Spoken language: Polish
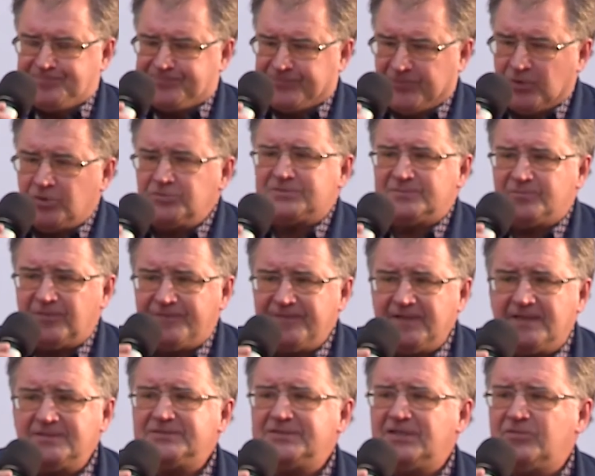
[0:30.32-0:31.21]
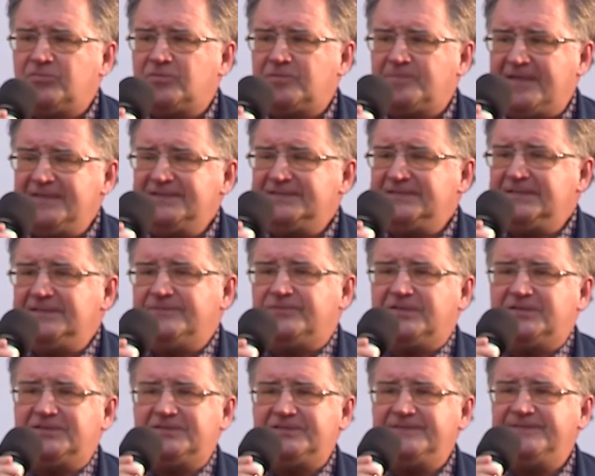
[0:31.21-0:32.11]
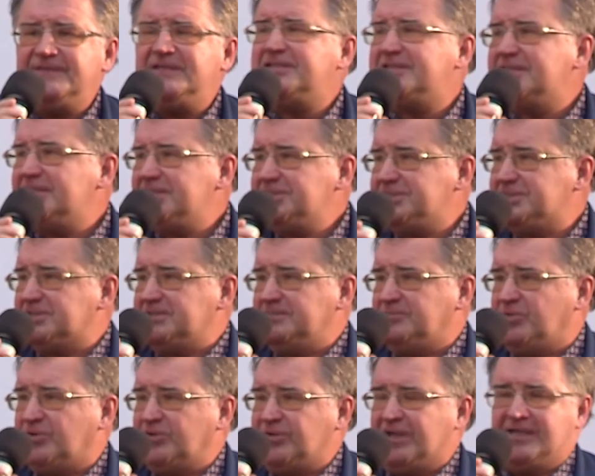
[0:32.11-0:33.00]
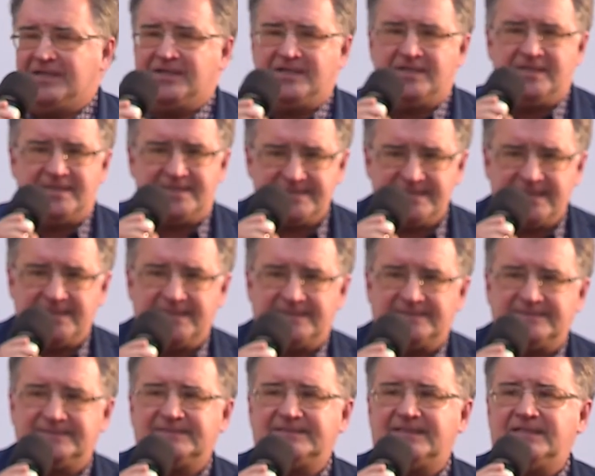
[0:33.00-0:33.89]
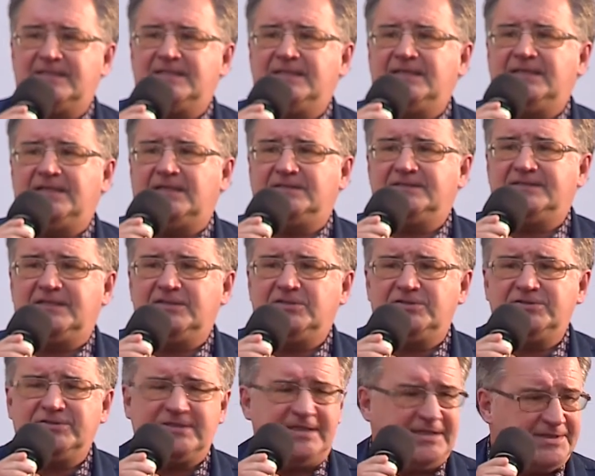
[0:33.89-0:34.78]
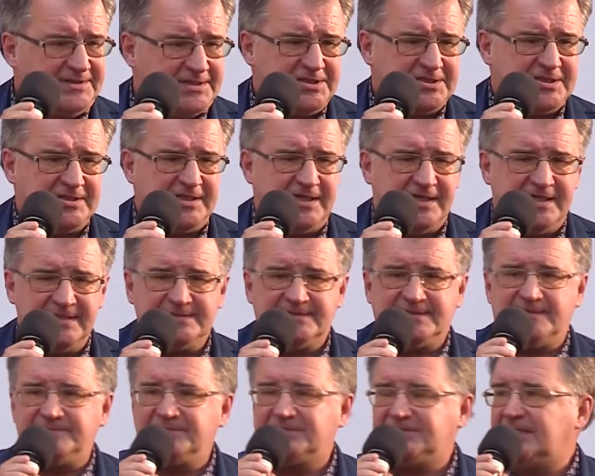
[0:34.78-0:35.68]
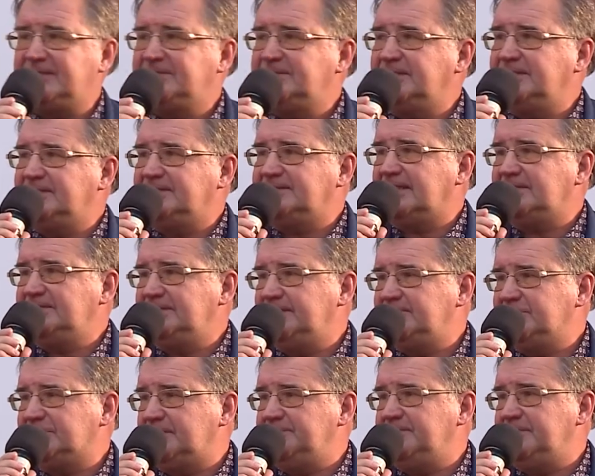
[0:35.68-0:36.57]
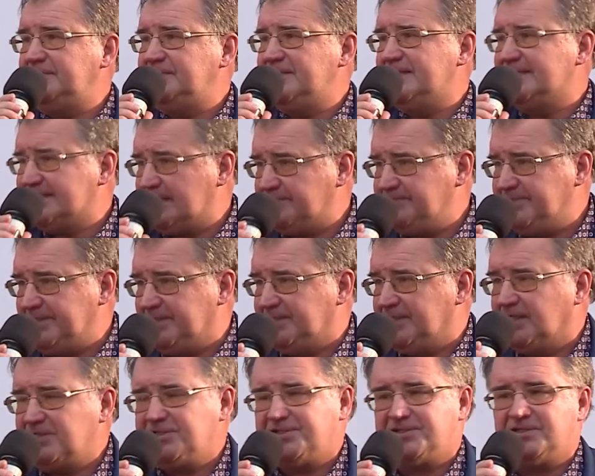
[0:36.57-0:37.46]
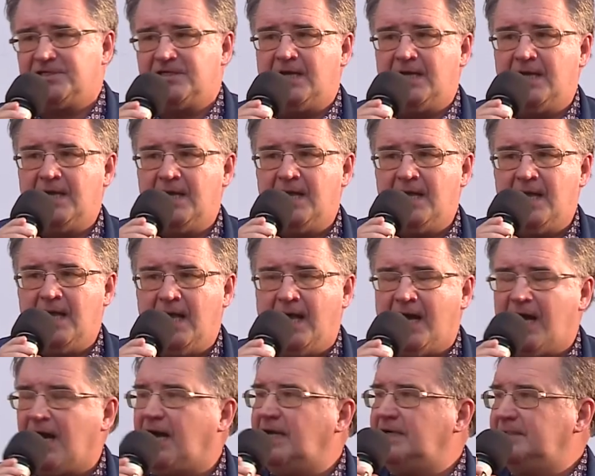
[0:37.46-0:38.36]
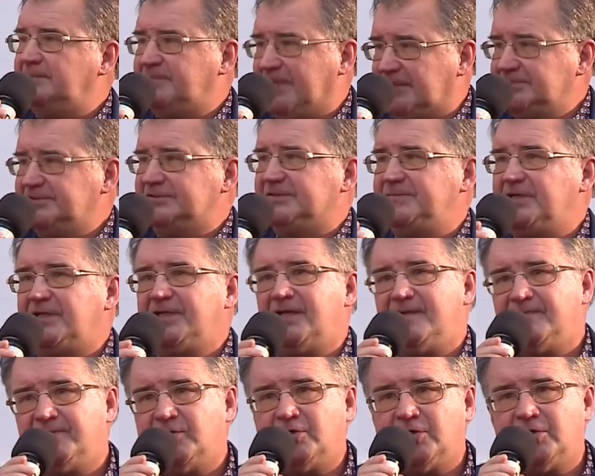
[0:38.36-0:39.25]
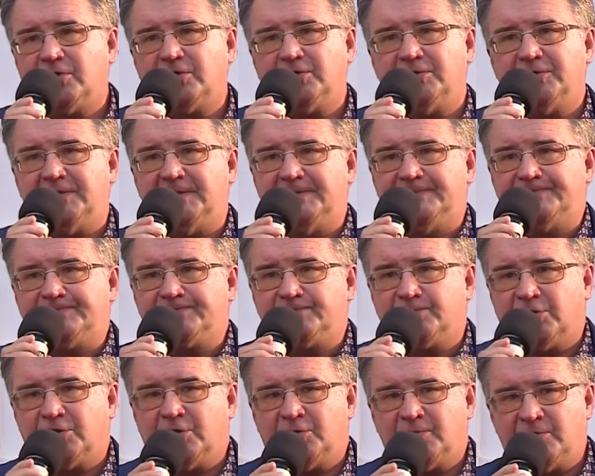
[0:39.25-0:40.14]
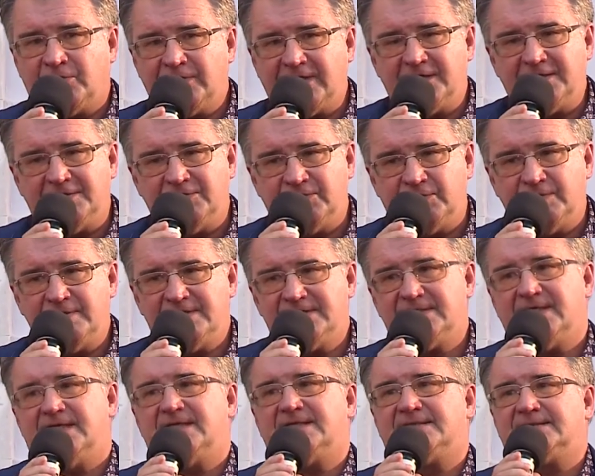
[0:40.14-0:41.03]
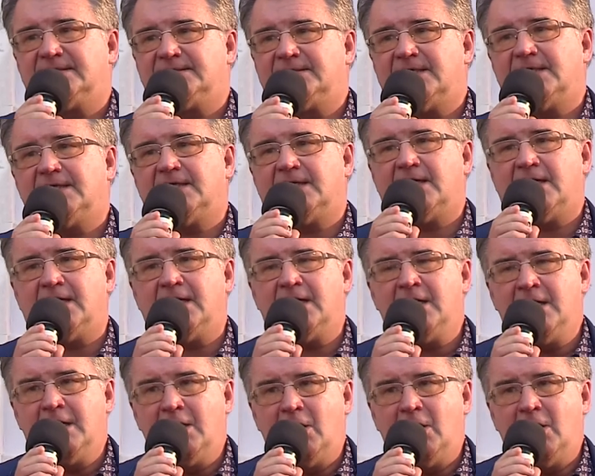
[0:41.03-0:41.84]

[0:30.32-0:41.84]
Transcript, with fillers: To, o czym mówi Andrzej Urbański, właściwie cieszy moje serce, dlatego że ja też nie jestem za tym, żeby zabijać. Ale bardzo mnie niepokoi, bo moja intuicja jest taka,